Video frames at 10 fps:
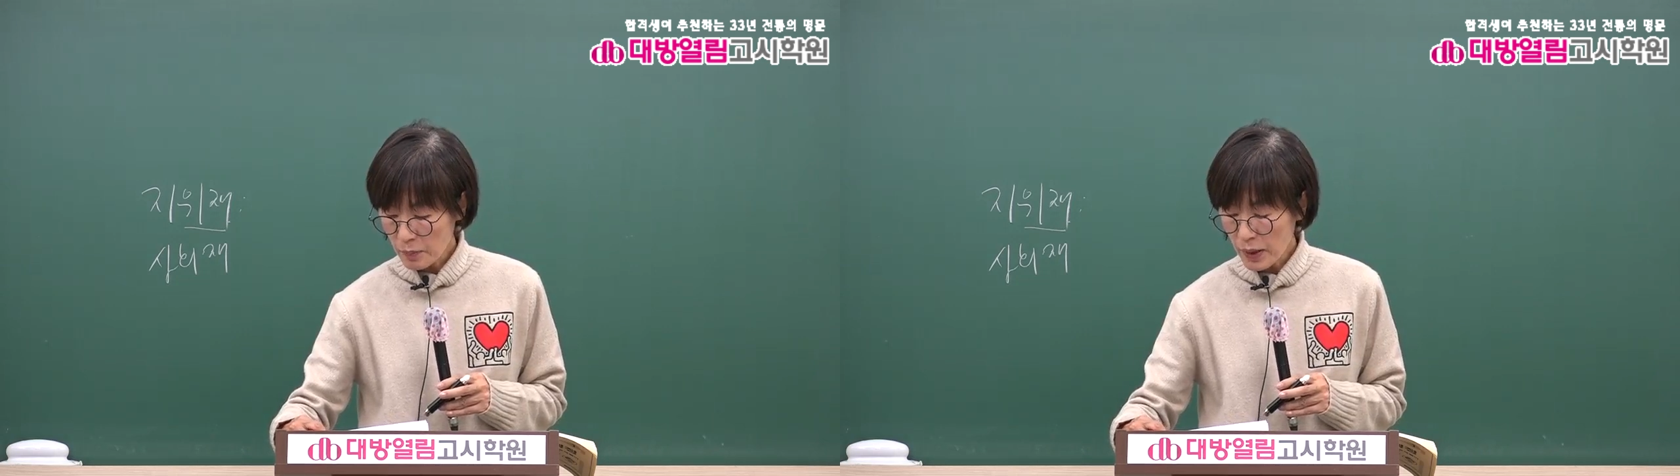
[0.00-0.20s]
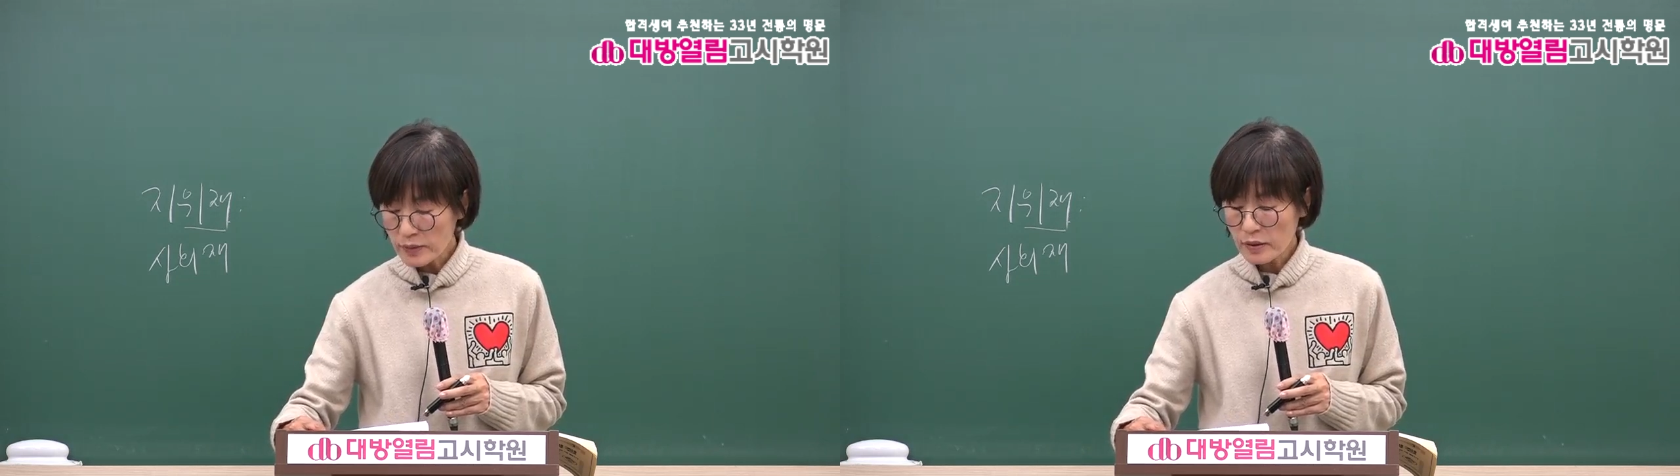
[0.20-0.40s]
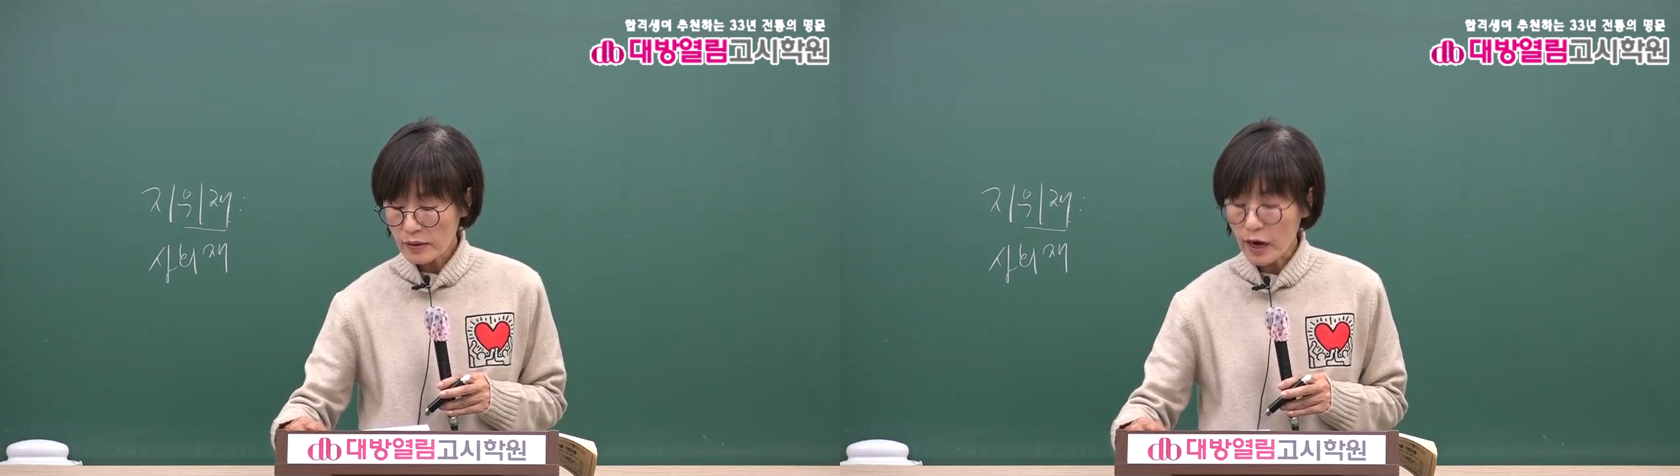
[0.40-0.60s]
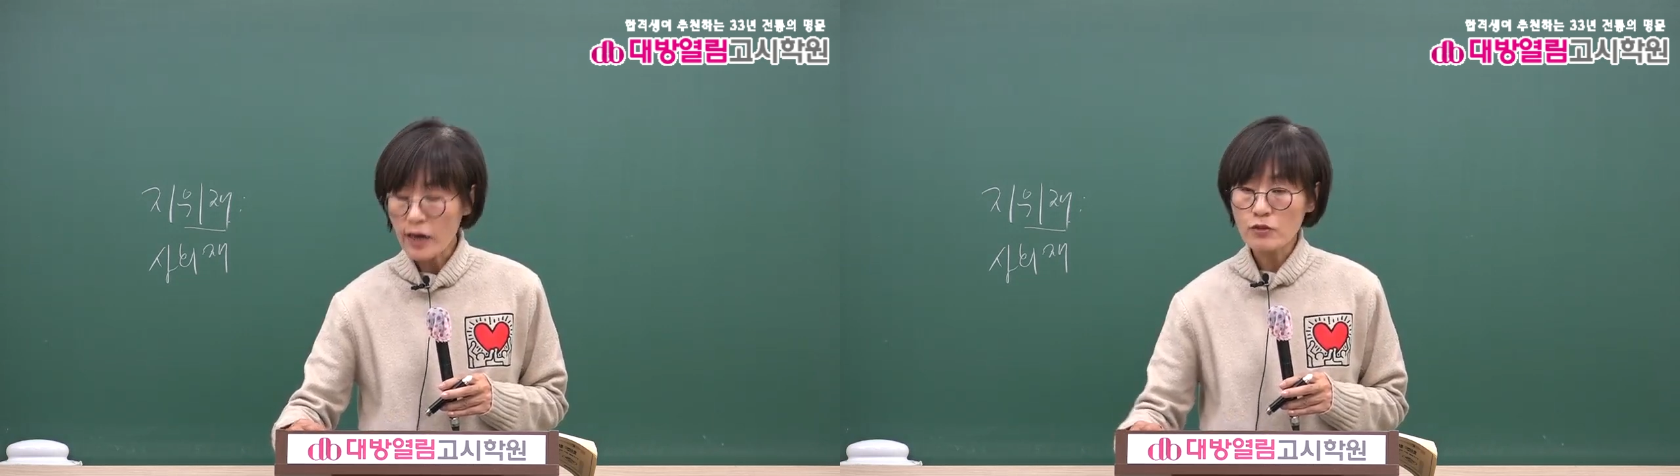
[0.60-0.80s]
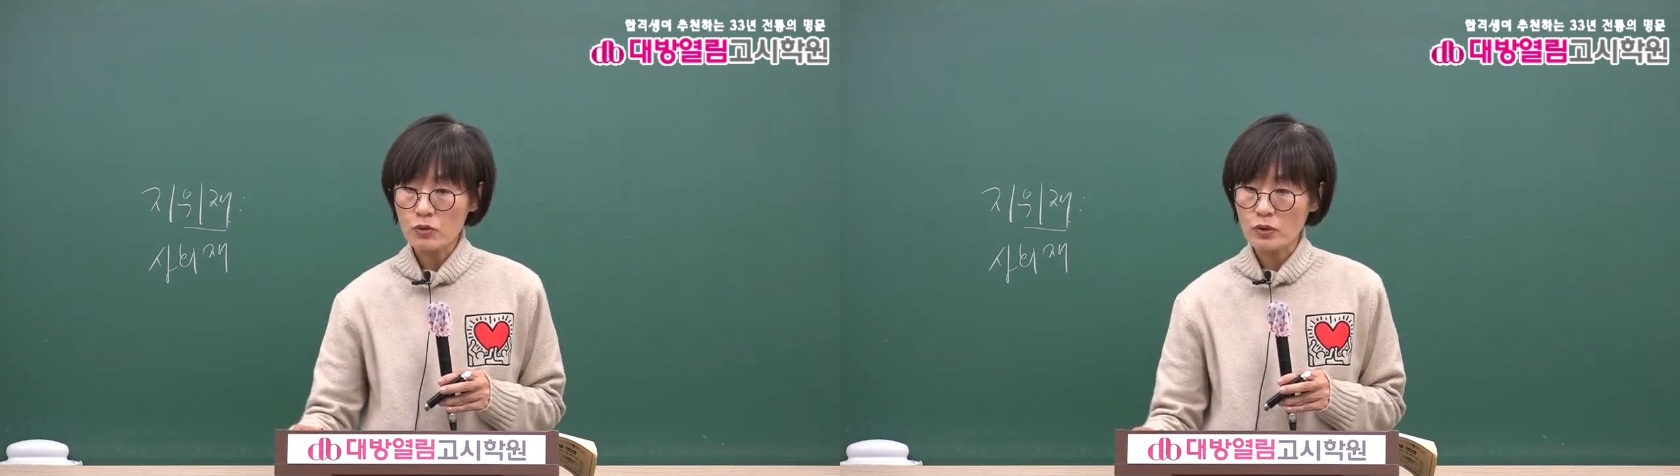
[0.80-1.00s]
배제
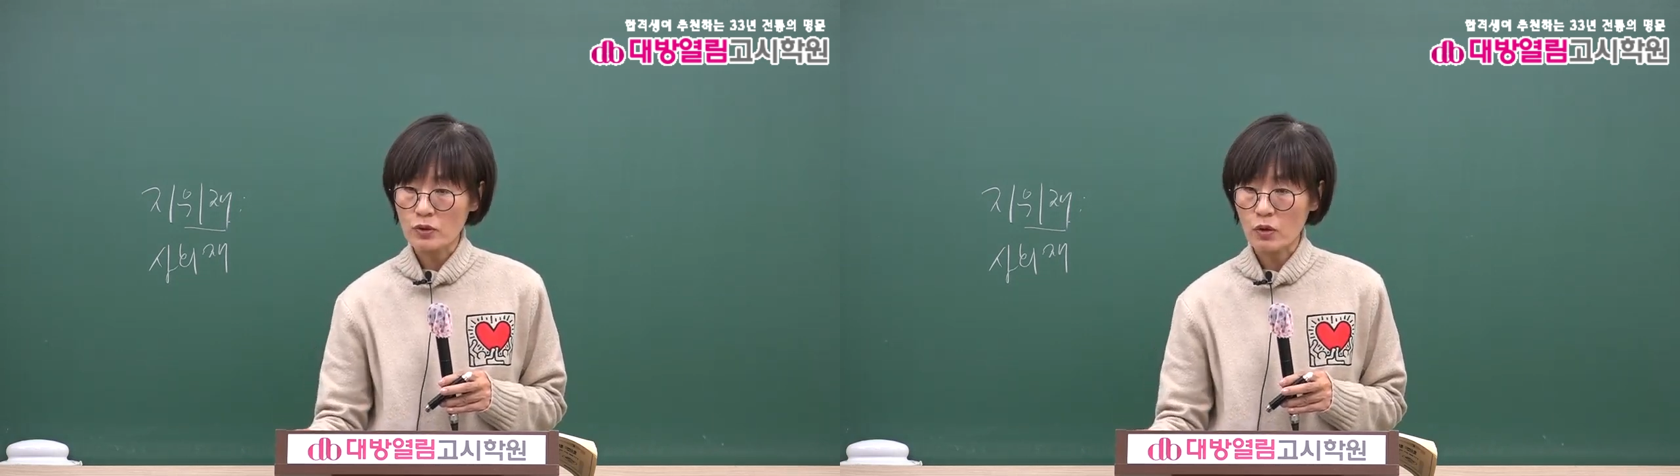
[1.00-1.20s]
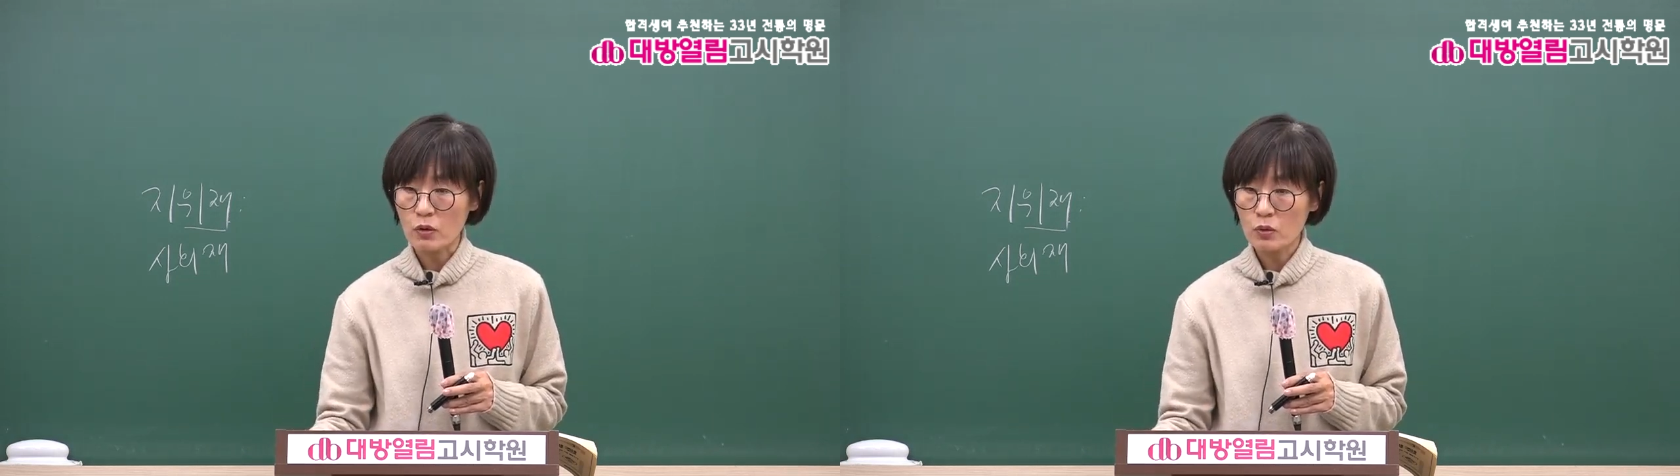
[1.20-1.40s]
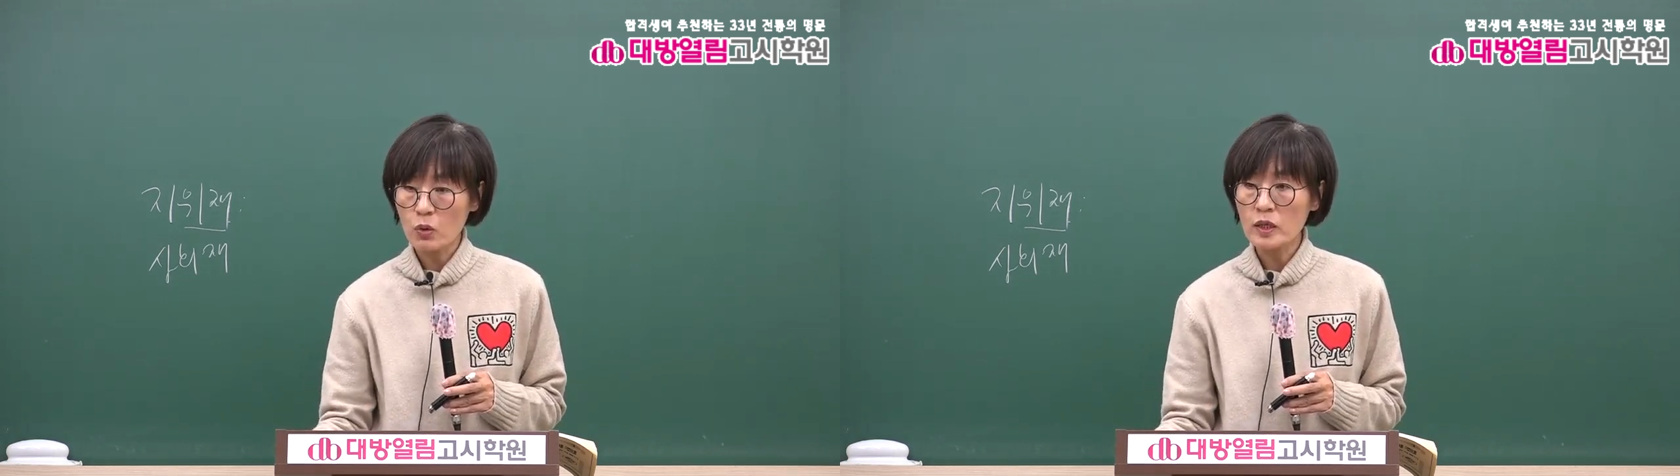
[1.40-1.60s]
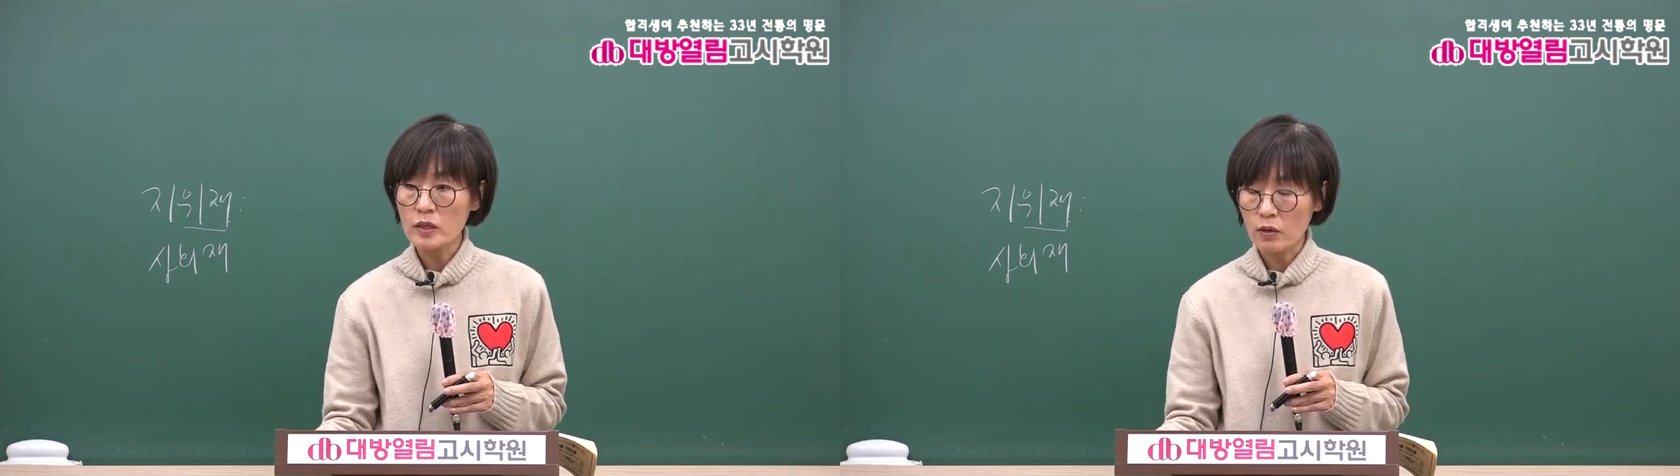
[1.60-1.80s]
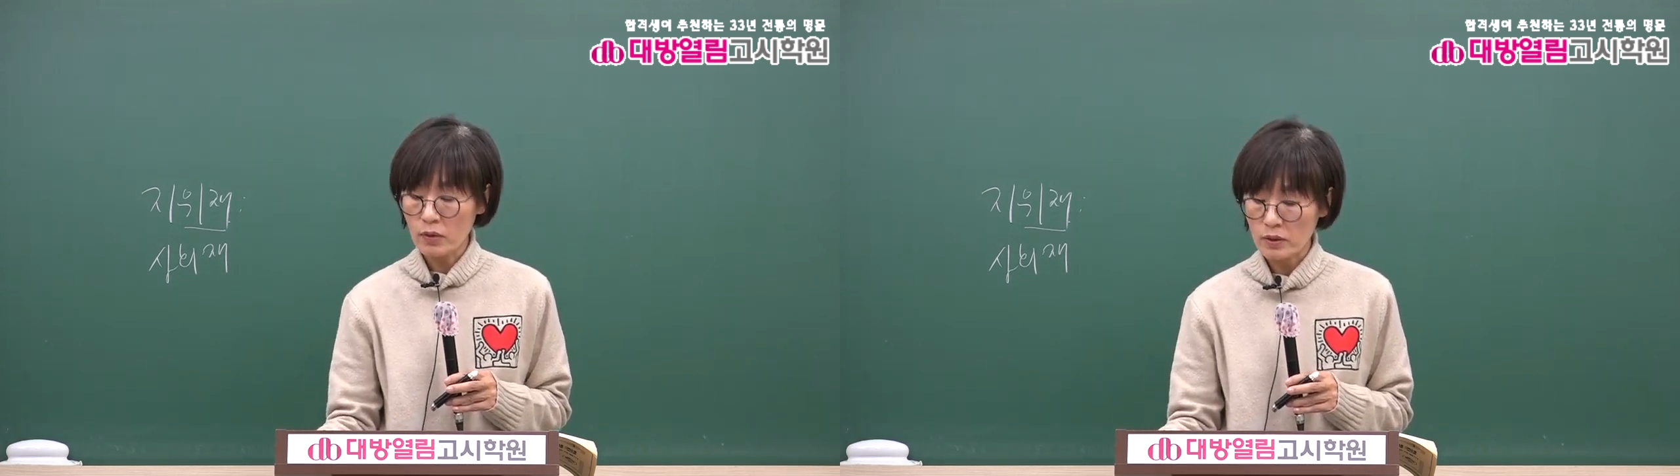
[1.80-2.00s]
당할 수도 있어. 돈이
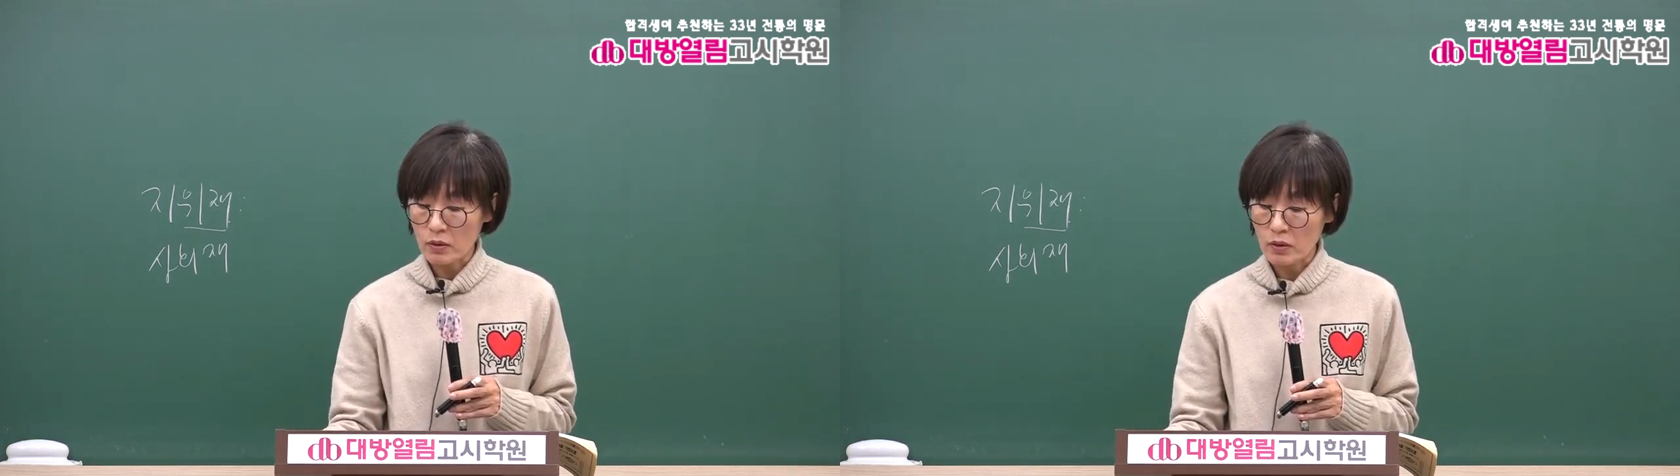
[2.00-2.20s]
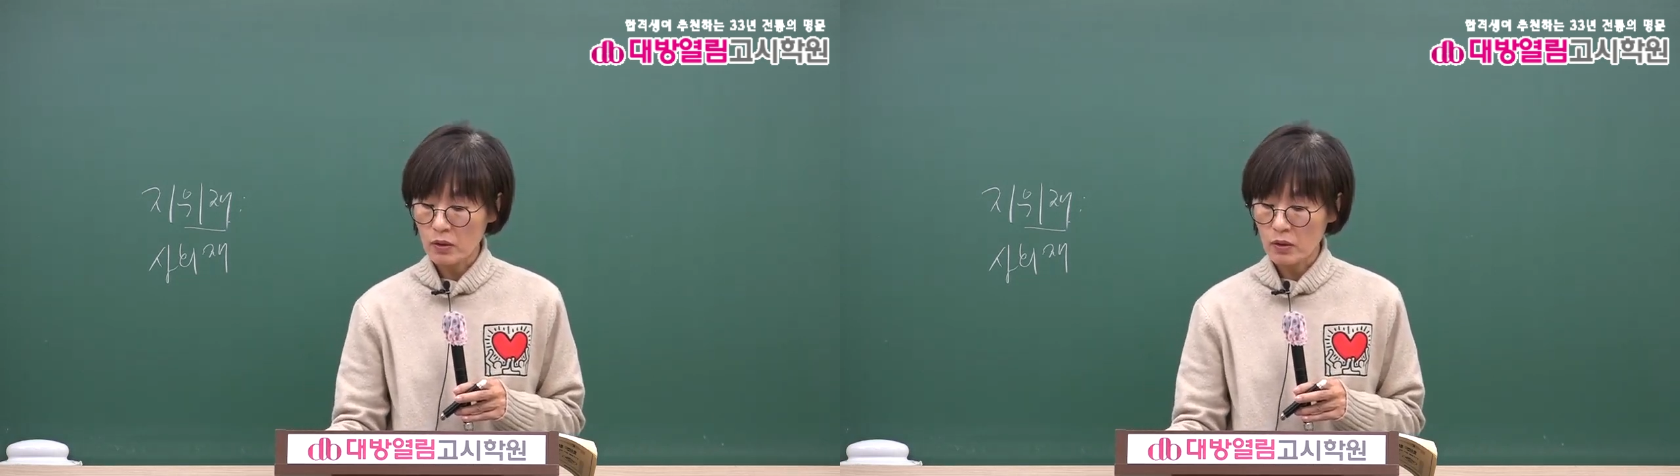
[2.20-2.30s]
있다고 해서.